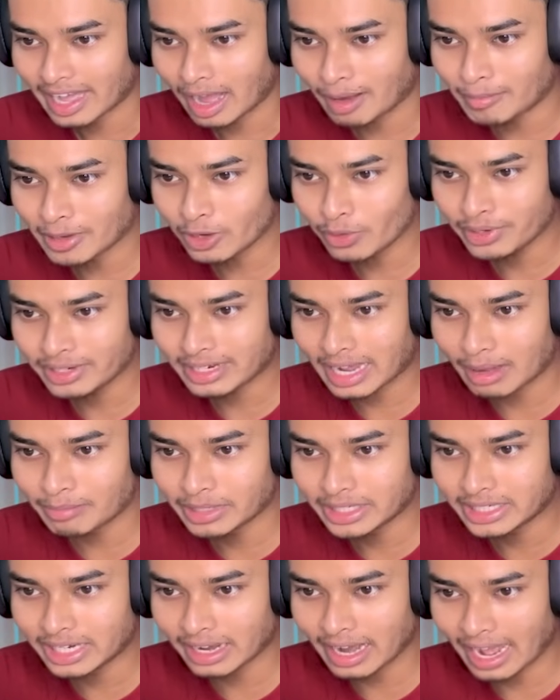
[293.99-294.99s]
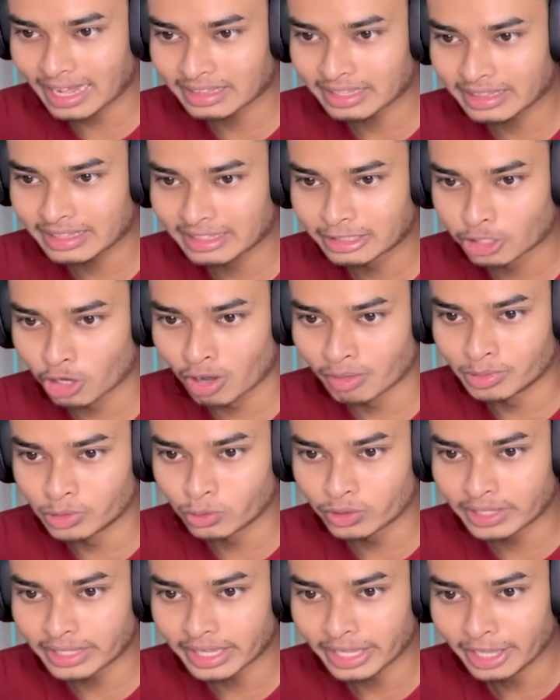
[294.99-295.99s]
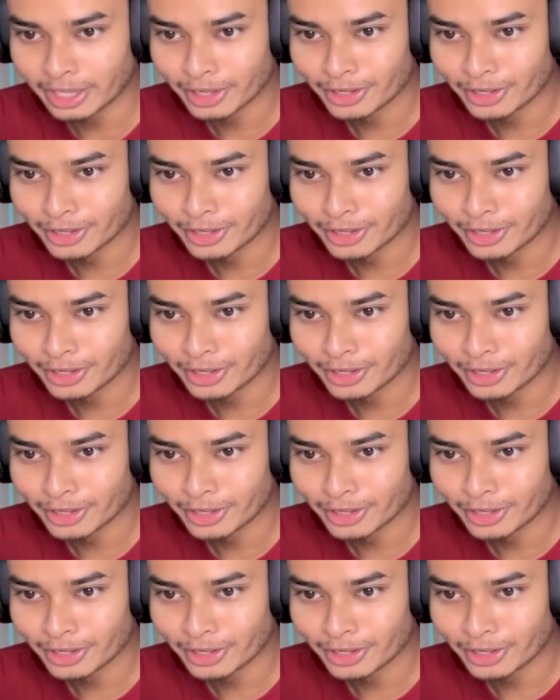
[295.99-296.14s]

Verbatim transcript: আমাকে ওই নাবিকটার হাতে দিতে হবে ওকে